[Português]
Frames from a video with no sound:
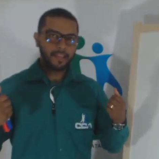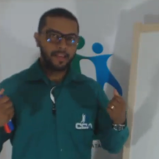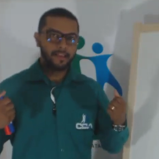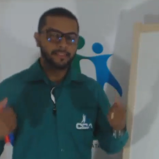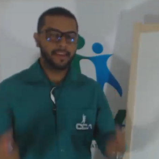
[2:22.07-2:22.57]

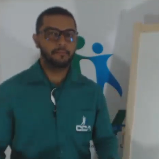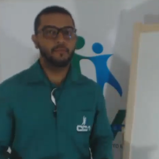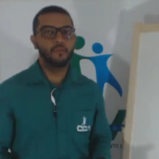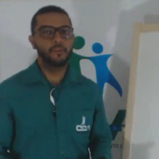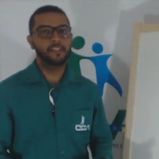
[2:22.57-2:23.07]
é,
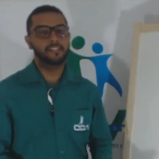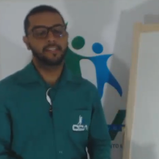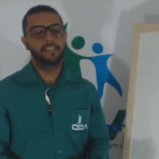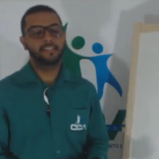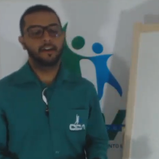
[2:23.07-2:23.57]
tremores.
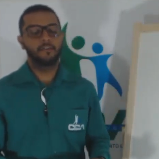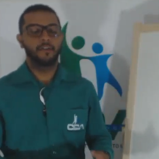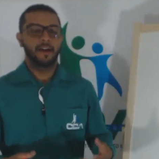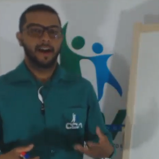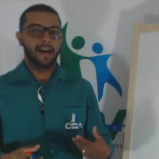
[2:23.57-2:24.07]
Então,
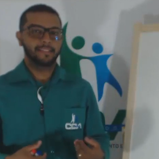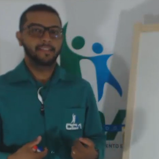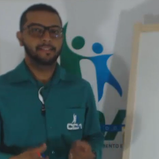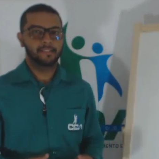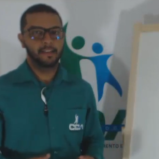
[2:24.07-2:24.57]
a
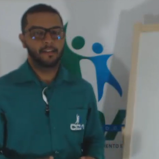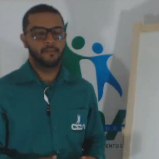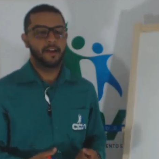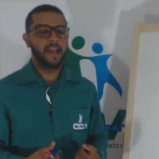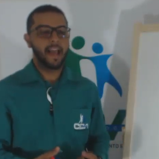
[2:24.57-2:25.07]

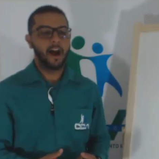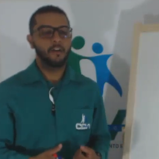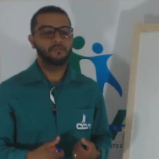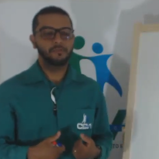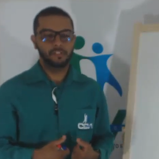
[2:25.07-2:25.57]
tensão é
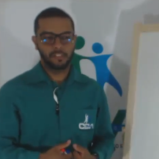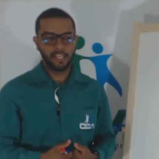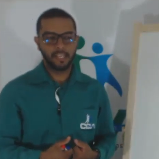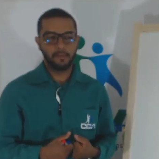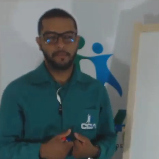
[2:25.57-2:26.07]
algo
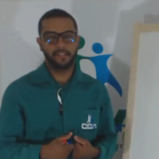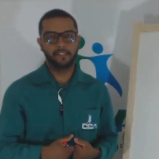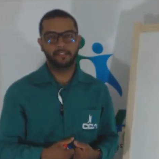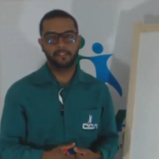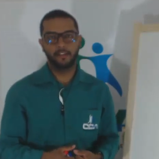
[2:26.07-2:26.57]
sim que
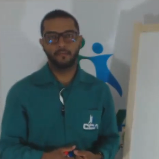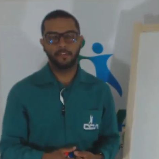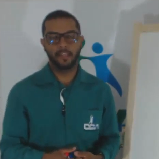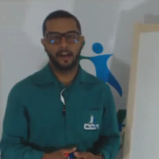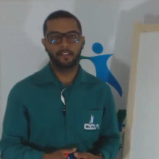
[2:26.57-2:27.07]
precisa ser
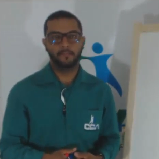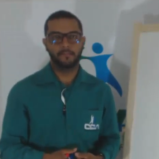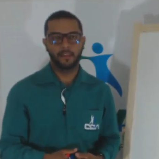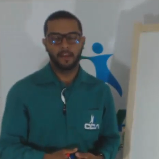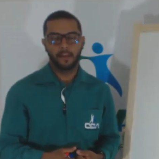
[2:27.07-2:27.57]
cuidado.
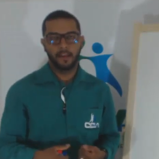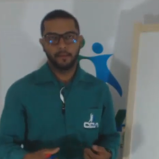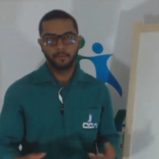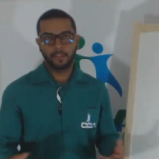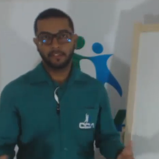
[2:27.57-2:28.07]
E
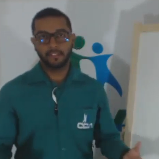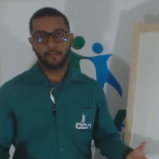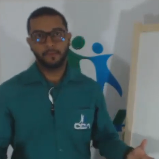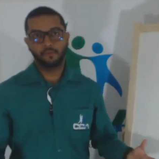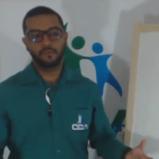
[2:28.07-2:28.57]
muitas vezes a
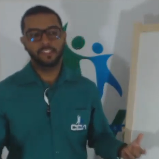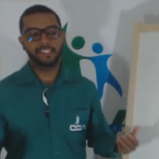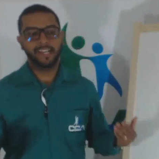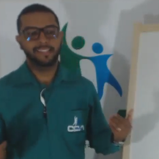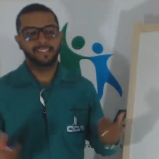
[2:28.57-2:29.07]
pessoa
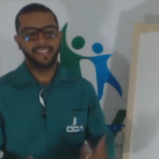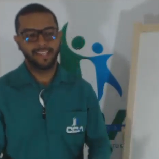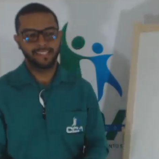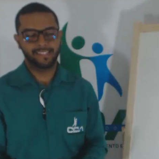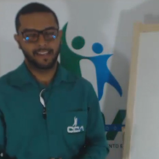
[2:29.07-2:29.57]
está
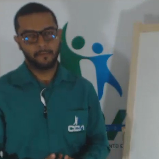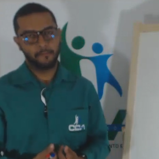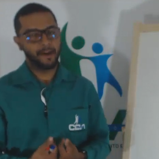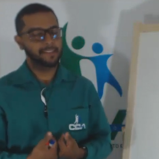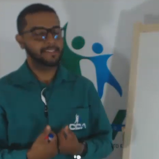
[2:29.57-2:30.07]
tensa,
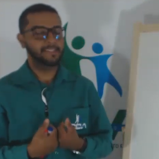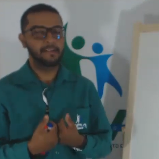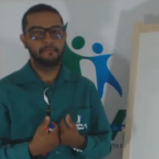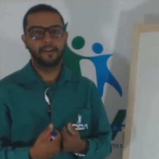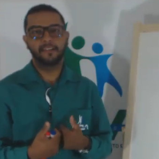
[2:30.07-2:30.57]
passa
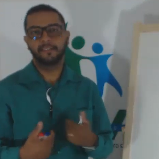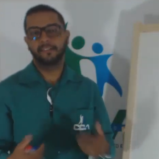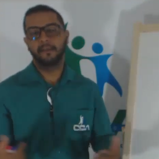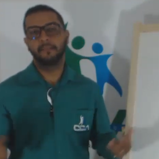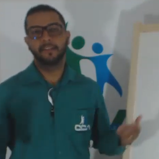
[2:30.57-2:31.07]
semanas e
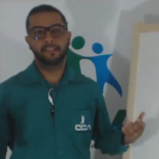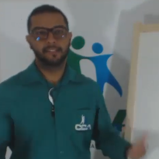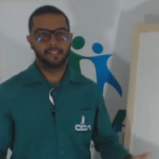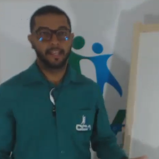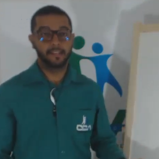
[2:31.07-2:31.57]
semanas
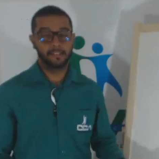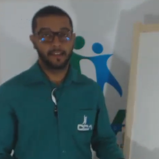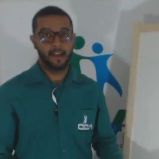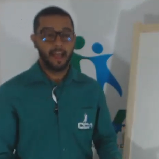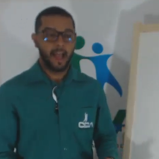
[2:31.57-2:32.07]

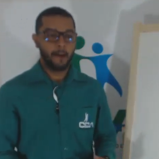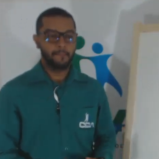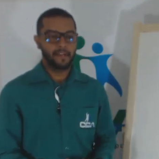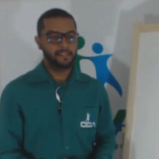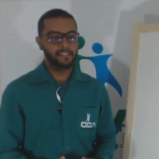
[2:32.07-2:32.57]
tensa,
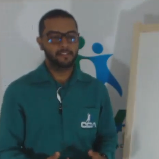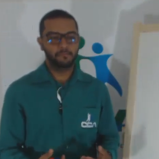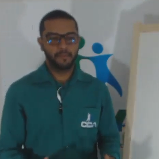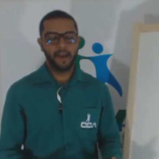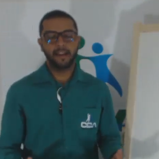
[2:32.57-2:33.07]
apenas
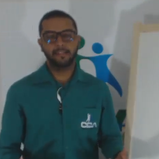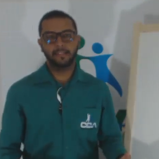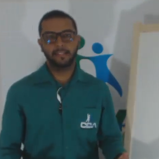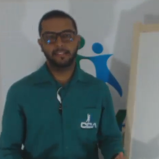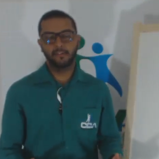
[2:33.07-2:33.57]
espera essa
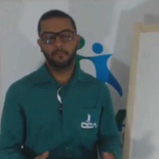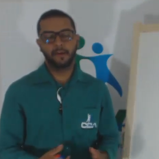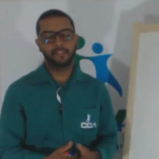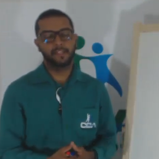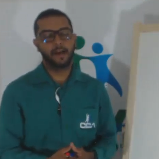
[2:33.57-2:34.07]
tensão
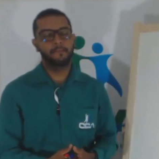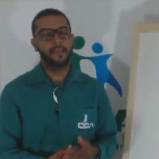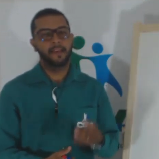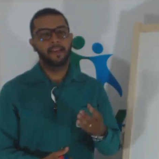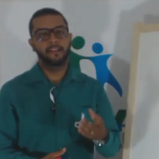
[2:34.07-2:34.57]

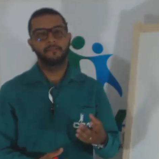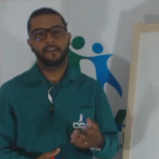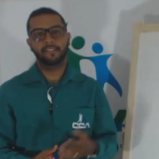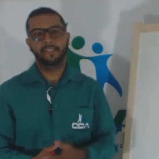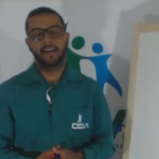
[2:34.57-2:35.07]
passar e não
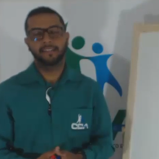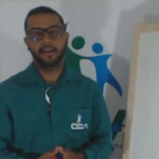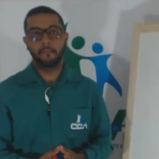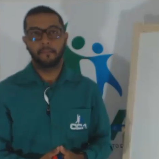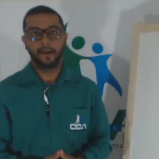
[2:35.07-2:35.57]
faz nada
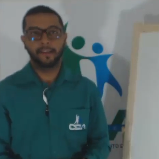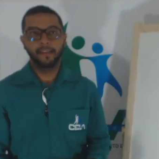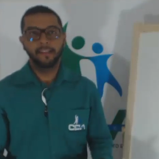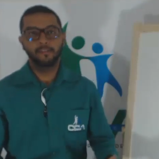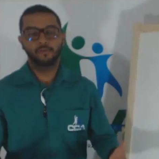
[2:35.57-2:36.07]
para que
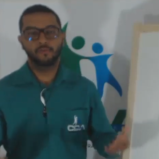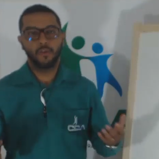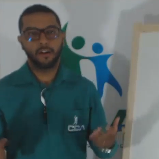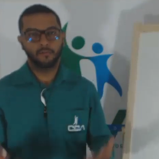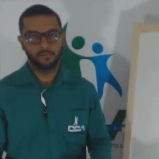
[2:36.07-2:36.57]
isso
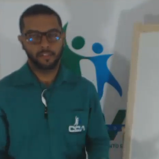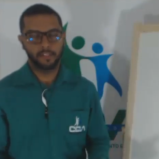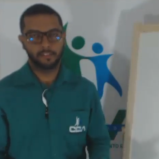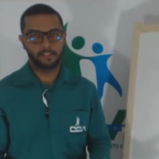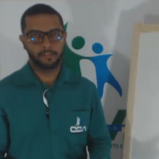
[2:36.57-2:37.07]

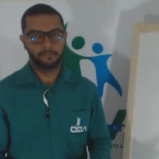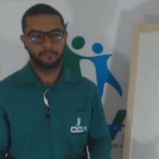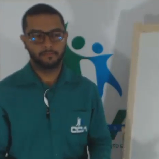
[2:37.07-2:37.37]
aconteça.